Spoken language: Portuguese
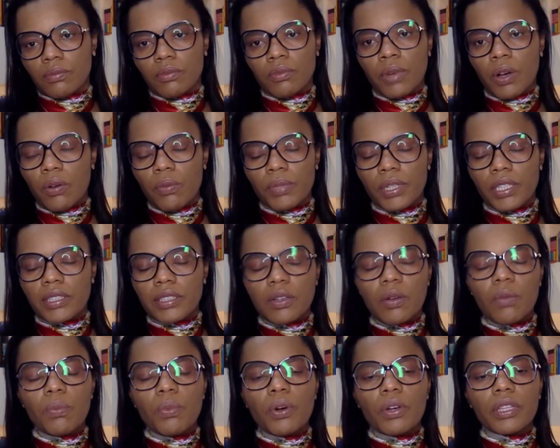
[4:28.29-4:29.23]
uma compreensão
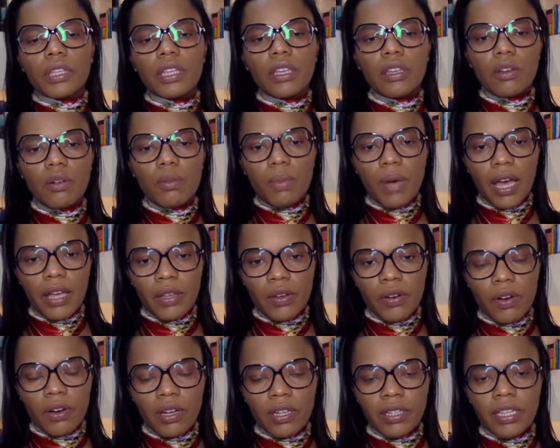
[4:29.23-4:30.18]
um pouquinho
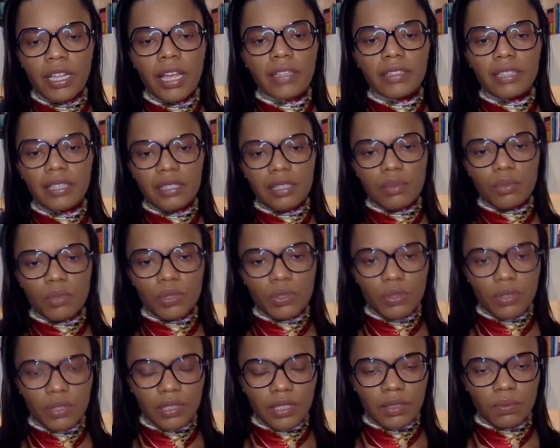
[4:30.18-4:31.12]
maior das
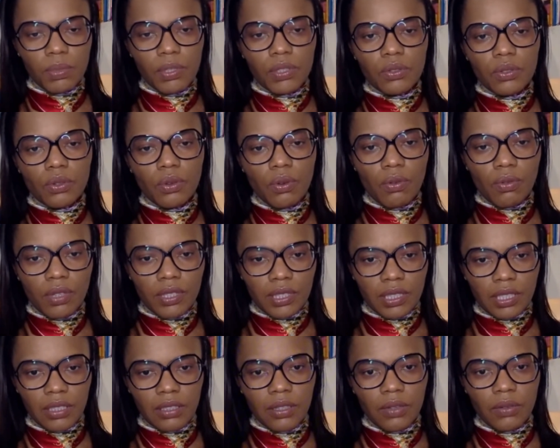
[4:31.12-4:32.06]
emoções das pessoas
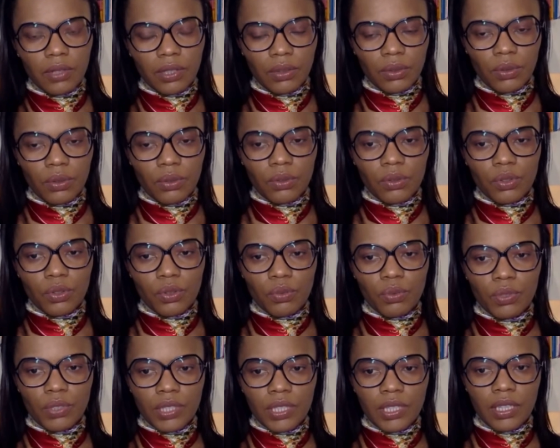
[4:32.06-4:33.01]
que estão em torno de
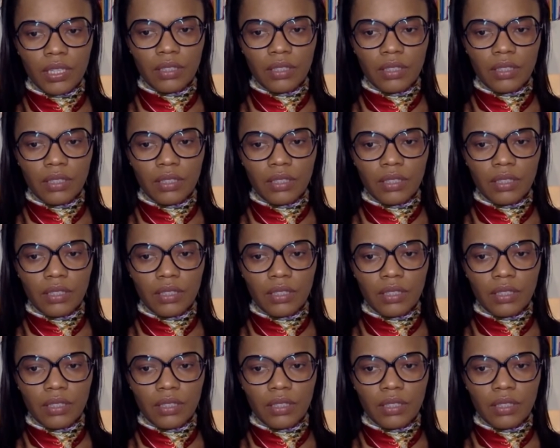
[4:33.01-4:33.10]
você.